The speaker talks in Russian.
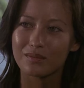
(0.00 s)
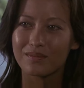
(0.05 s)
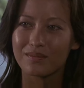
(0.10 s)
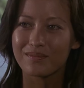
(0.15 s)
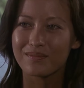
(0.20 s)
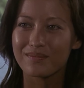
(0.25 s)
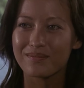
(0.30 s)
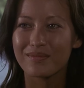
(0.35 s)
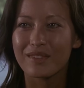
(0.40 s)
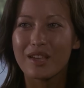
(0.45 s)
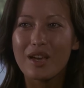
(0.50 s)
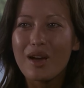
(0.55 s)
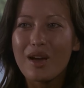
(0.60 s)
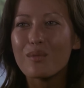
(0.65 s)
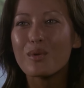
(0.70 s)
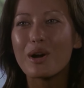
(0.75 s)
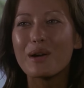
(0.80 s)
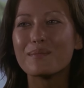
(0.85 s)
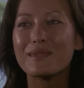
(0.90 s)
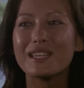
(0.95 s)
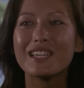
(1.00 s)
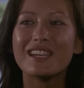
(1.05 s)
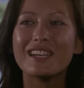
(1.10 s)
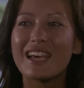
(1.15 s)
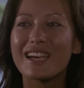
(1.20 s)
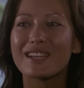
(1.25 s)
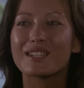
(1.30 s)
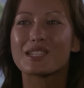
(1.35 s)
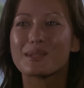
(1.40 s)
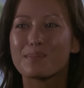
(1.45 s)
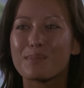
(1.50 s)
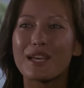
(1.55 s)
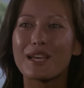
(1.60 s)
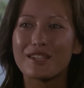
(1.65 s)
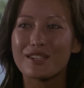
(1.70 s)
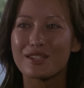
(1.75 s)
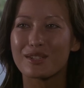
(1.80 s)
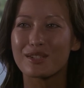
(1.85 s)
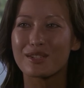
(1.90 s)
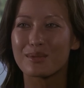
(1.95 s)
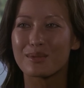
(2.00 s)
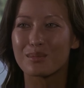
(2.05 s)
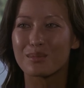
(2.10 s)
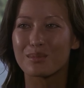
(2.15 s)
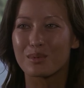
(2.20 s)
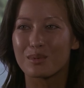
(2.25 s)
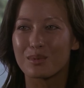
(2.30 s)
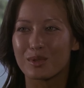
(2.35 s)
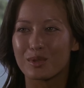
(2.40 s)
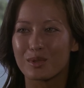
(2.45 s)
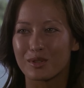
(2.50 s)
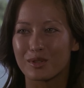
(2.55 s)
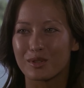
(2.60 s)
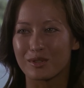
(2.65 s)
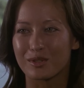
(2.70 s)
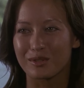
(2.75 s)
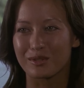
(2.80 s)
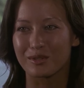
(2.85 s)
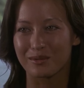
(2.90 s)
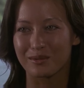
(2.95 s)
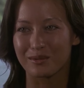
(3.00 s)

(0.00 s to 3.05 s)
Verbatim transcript: Джулия Никсон, и это был ее первый фильм в карьере.